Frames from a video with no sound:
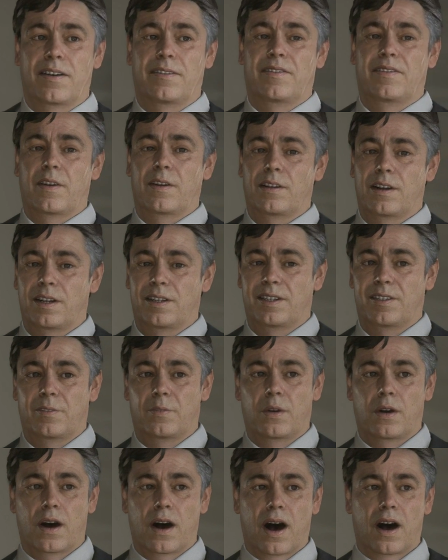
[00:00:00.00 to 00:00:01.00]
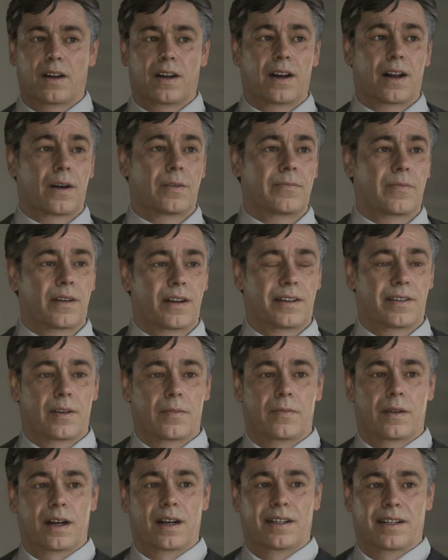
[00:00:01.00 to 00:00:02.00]
дней, чтобы все уладить. А ты
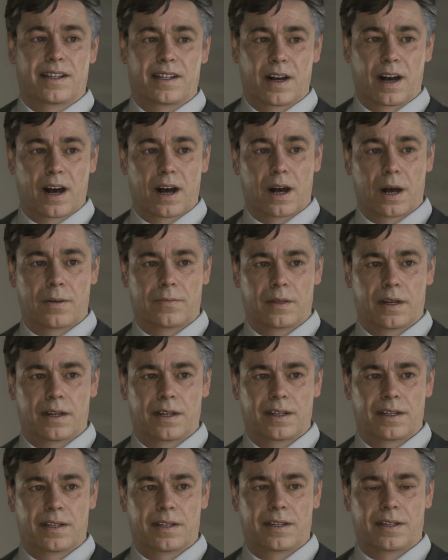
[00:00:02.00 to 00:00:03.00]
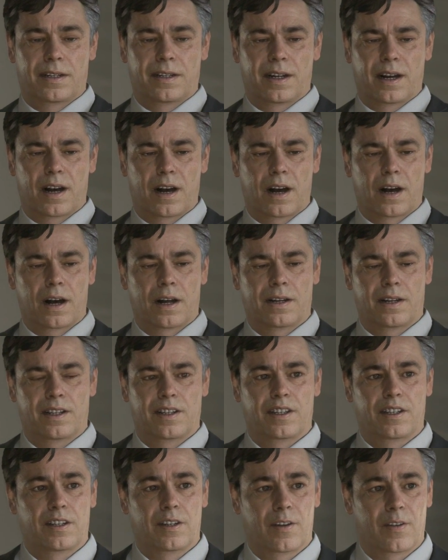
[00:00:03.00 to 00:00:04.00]
пока постарайся выложиться на
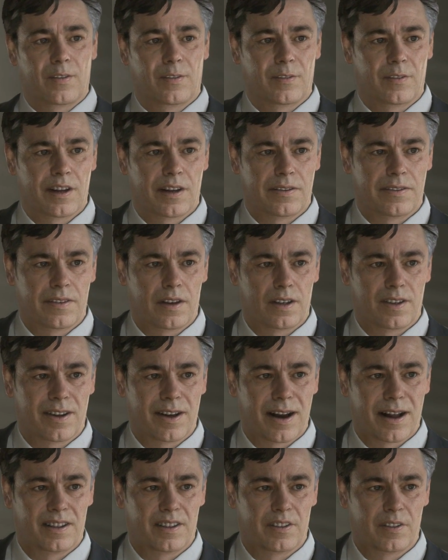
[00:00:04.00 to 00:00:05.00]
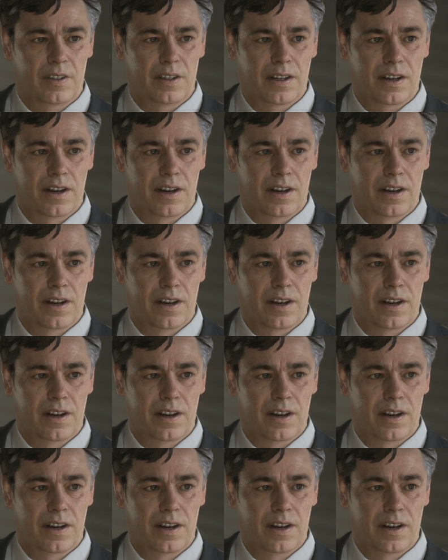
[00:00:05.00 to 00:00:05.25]
полную в первых матчах сезона.